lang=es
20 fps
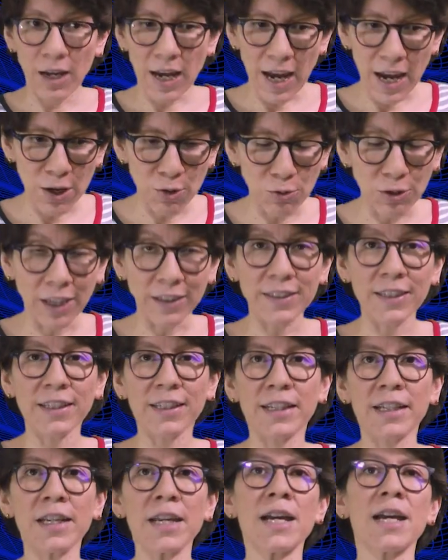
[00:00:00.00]
Hay una
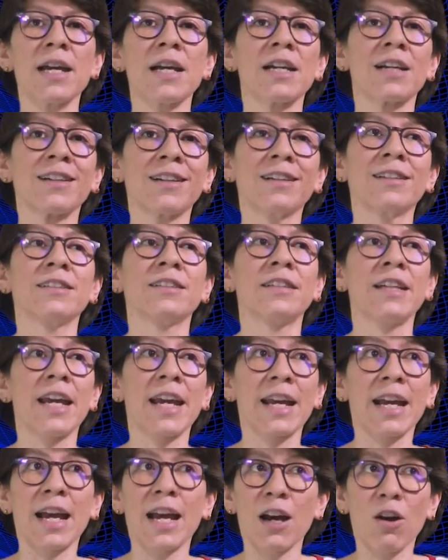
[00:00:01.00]
sequía,
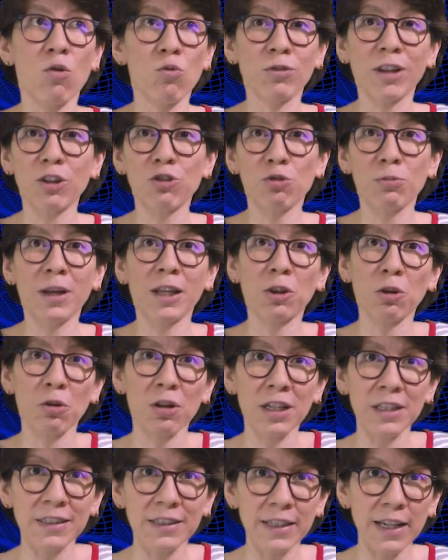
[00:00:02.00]
llega una lluvia
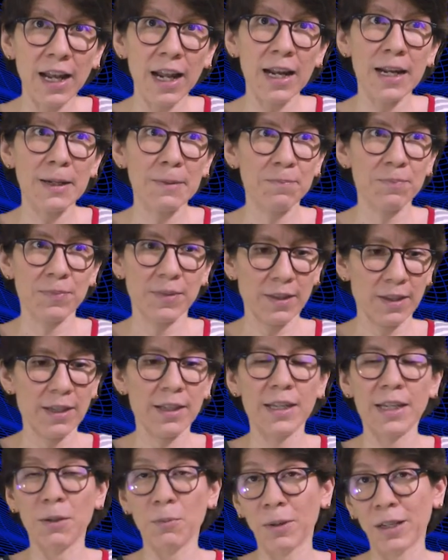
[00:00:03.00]
torrencial
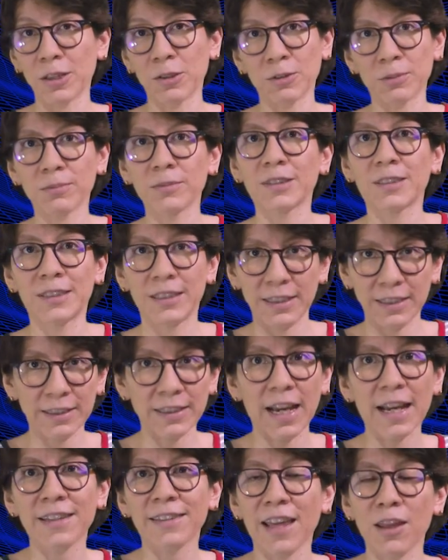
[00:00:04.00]
y bueno, si
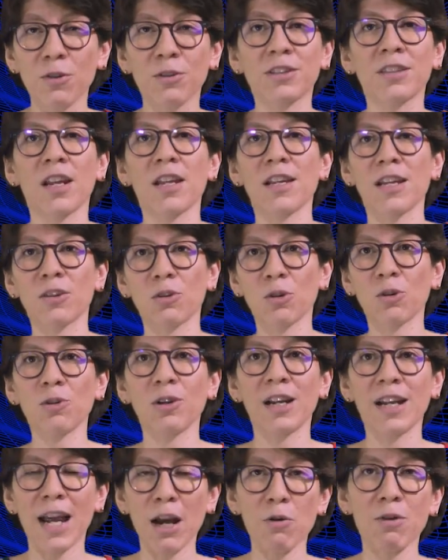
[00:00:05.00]
se ha estado
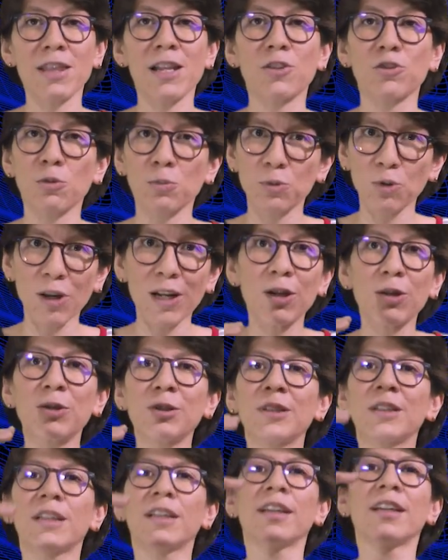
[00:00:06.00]
extrayendo el agua del
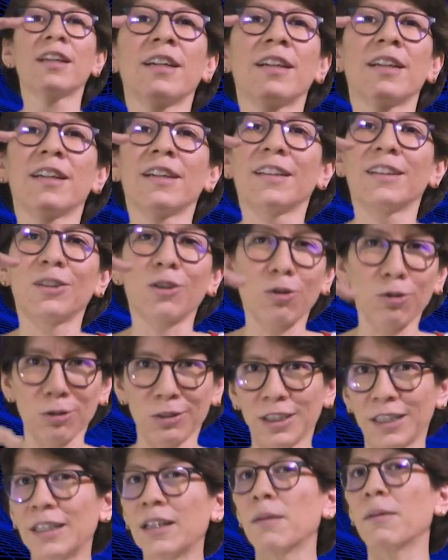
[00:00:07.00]
subsuelo,
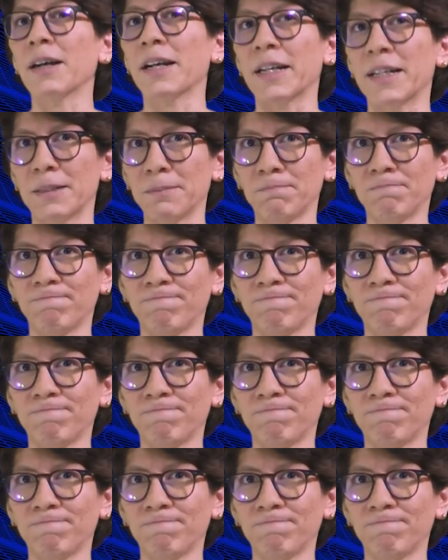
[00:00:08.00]
todo tiende a bajar.